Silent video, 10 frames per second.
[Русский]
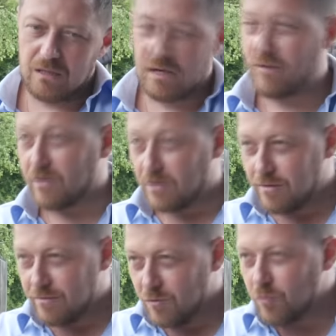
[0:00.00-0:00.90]
Ковид.
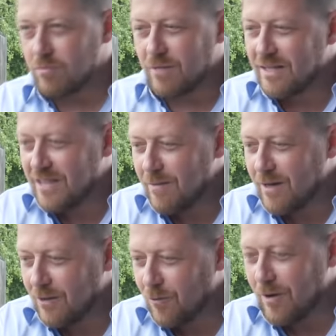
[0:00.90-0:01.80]
Ну, та тема,
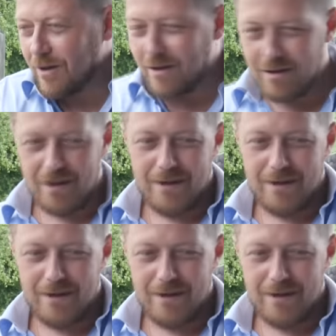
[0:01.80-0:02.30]
которая